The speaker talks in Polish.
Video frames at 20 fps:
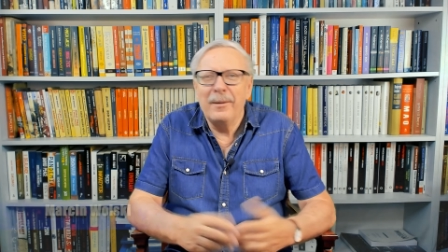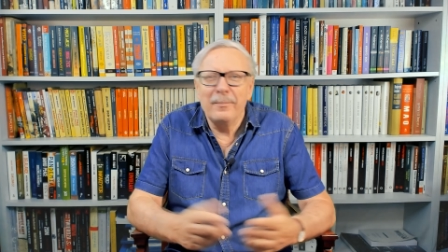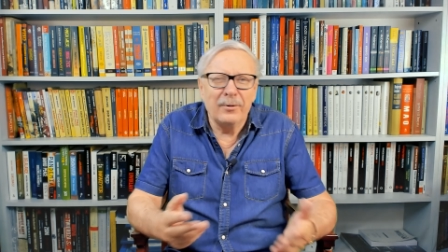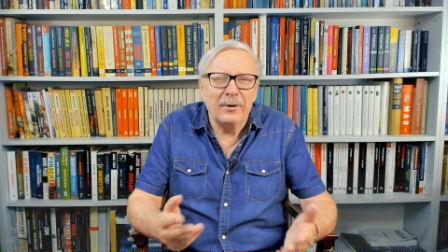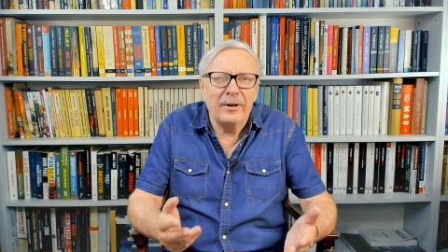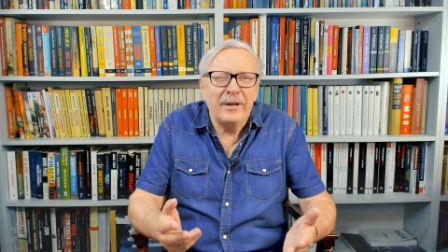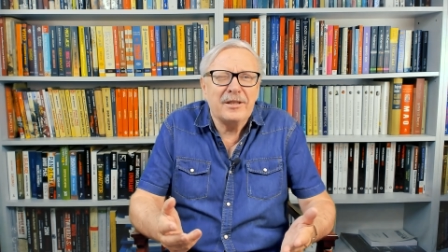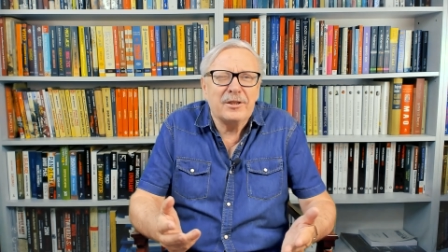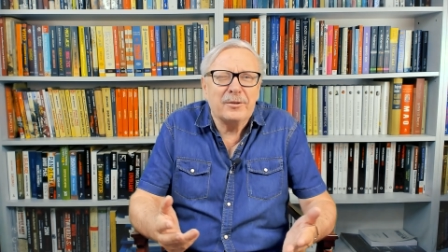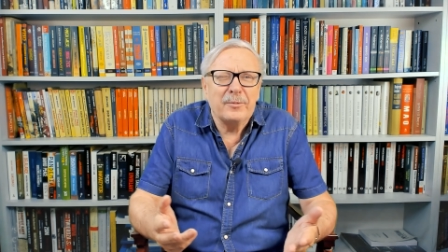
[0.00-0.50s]

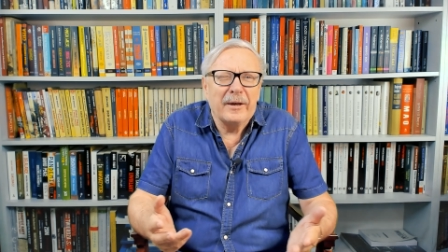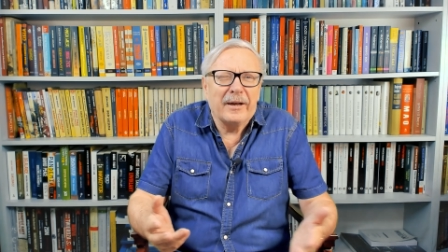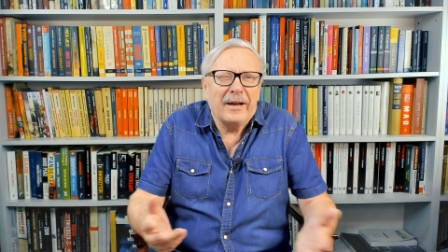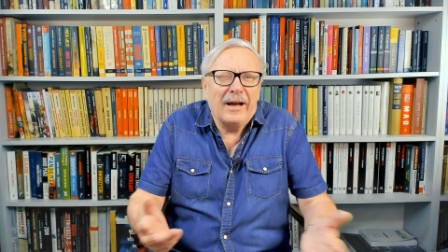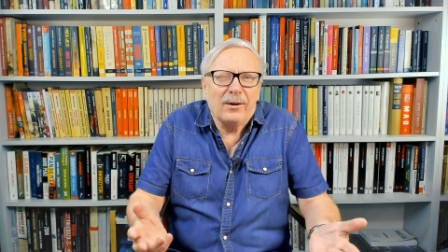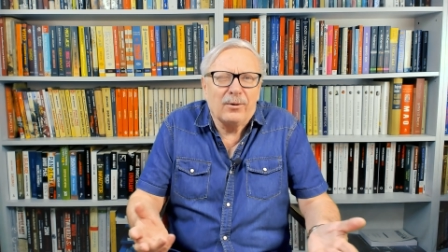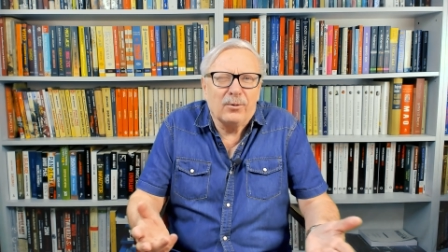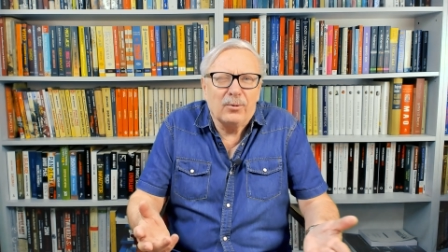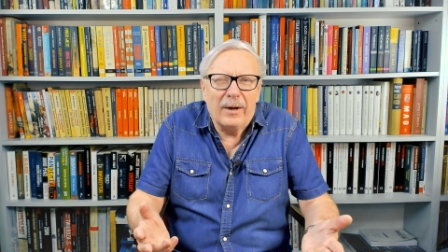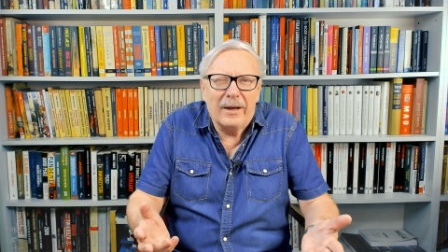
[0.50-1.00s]
Prysły
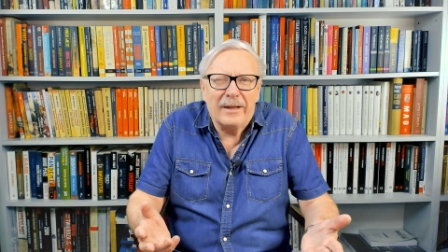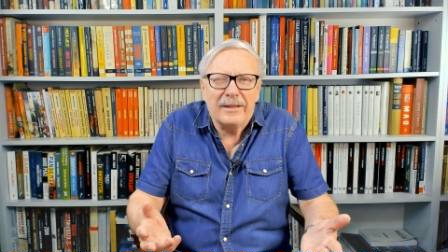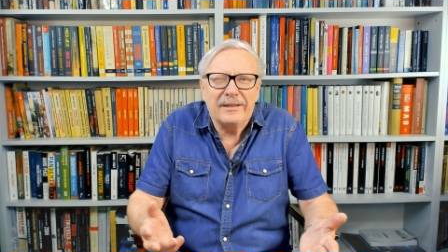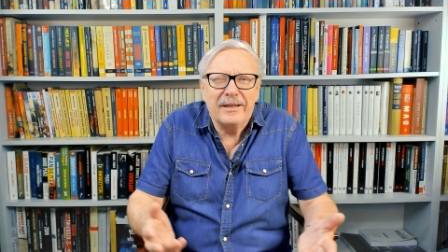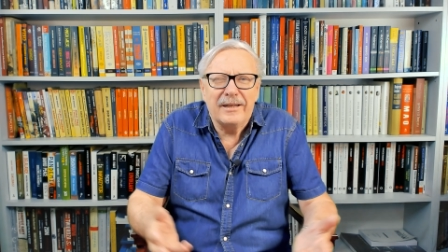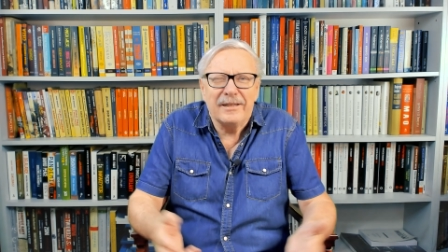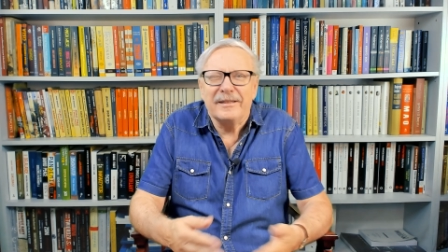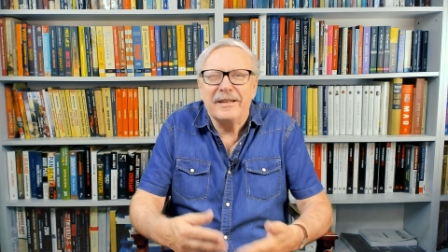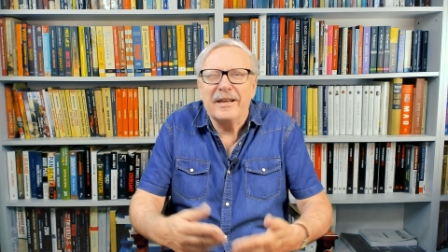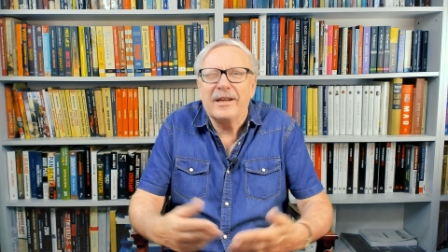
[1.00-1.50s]

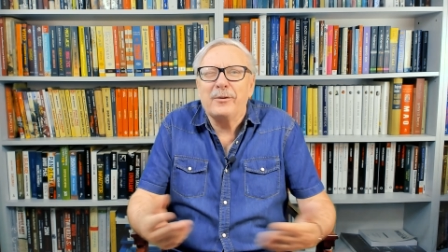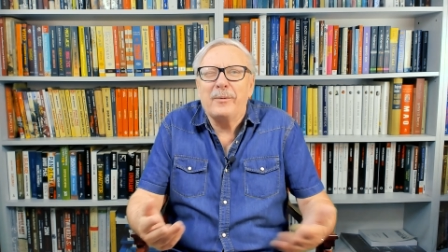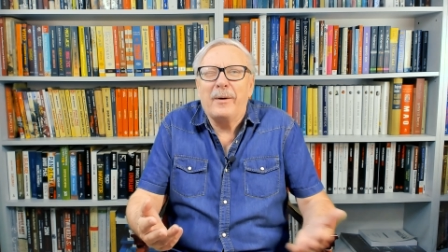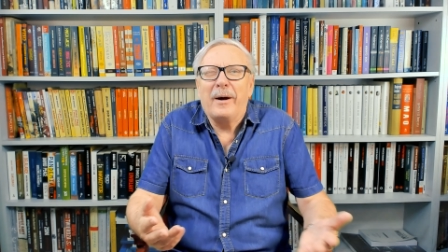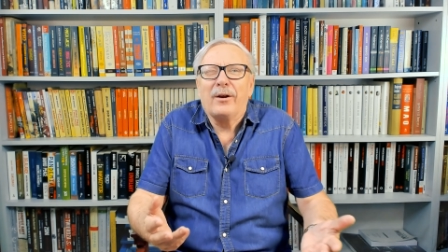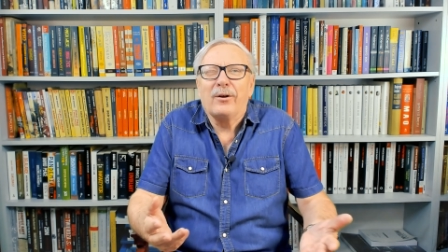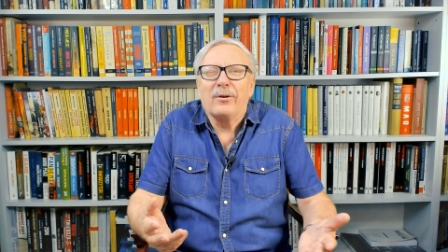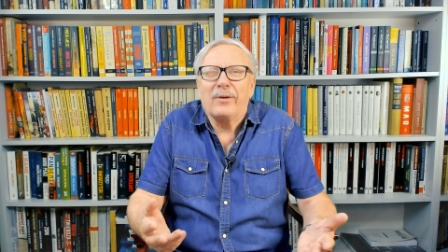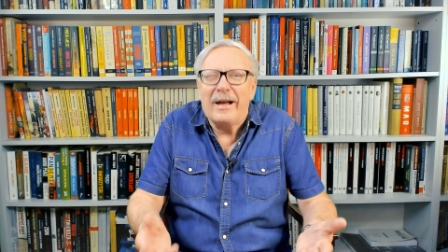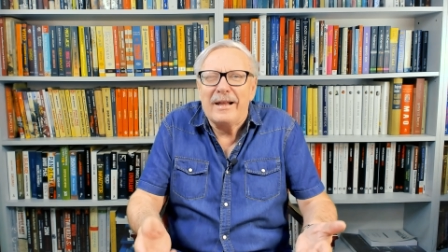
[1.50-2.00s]
kalkulacje, znikła
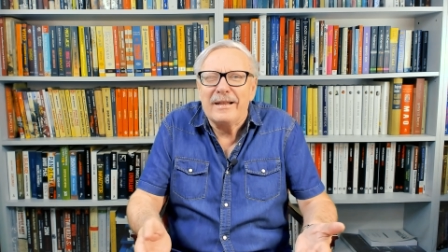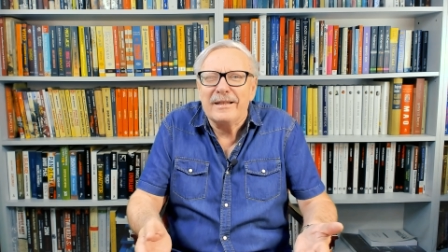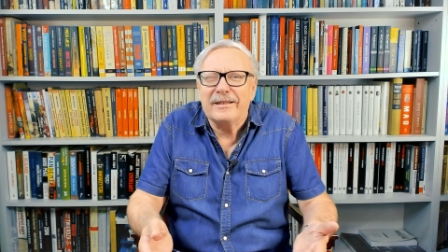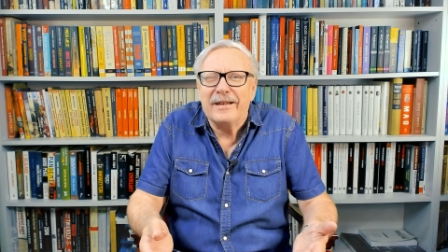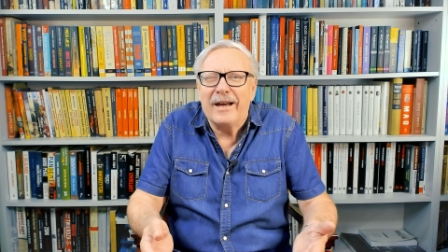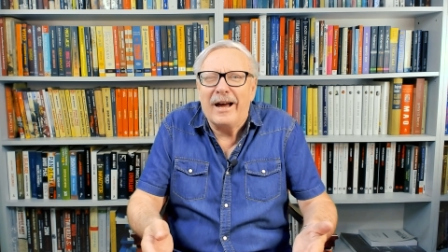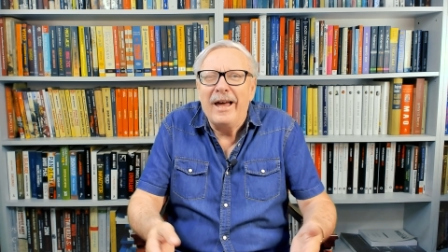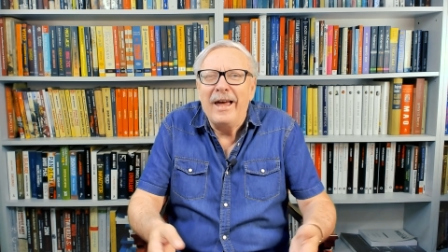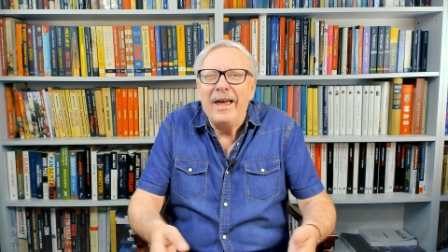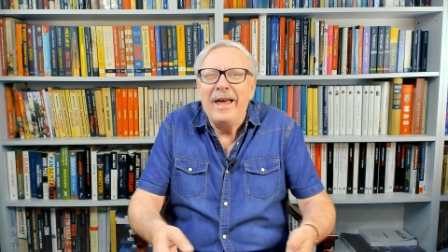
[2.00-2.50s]

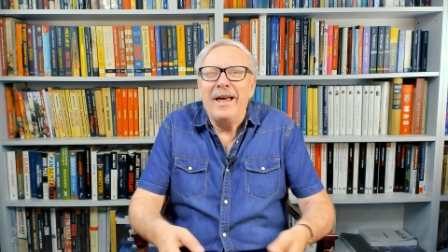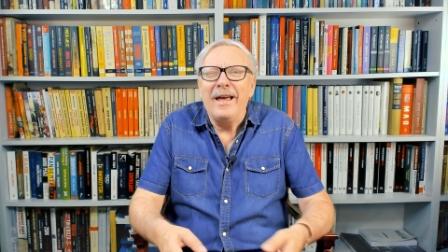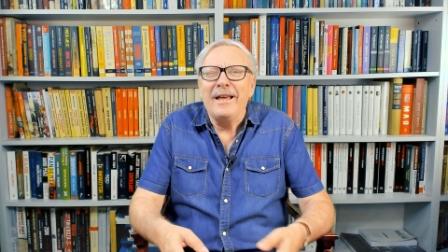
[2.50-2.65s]
arogancja,